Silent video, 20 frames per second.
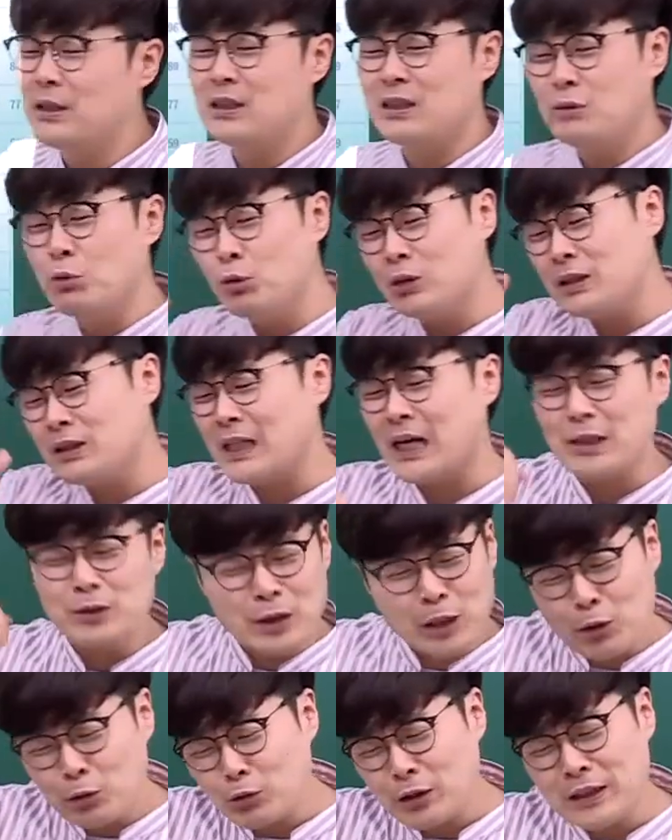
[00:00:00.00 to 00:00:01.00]
지금 혹시
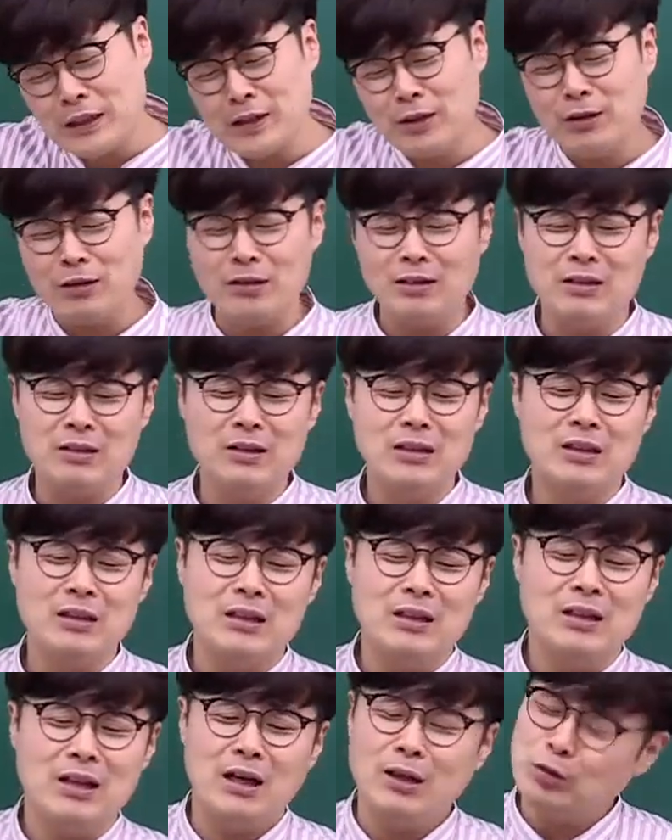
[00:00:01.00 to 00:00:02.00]
좌절하고 계세요?
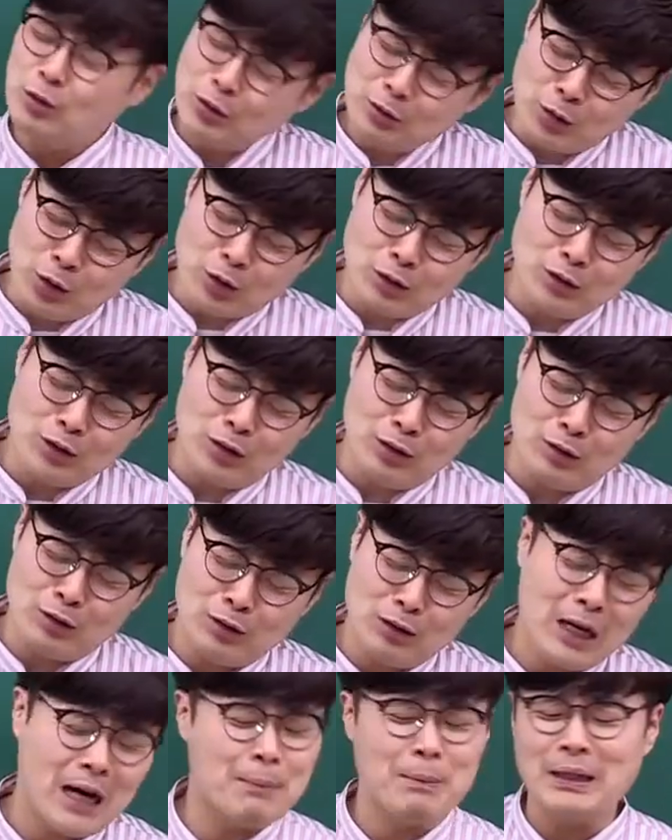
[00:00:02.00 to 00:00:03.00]
아, 선생님 저는요
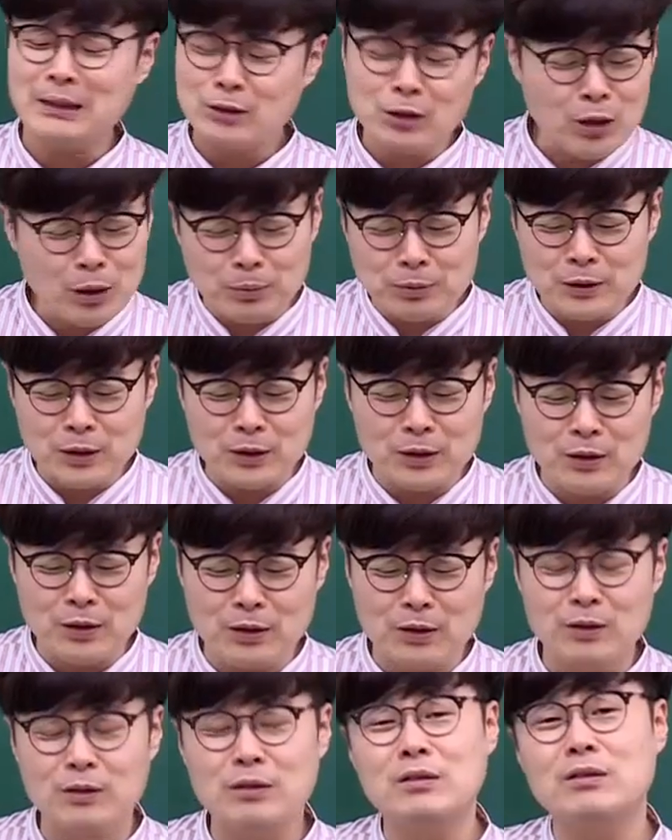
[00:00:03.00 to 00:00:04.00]
가망성이
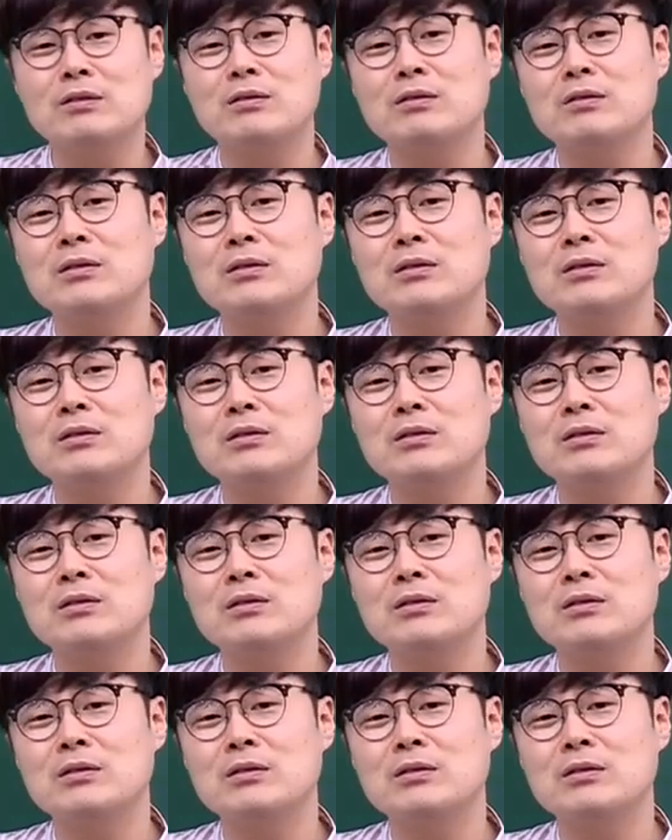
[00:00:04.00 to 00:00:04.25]
없어요.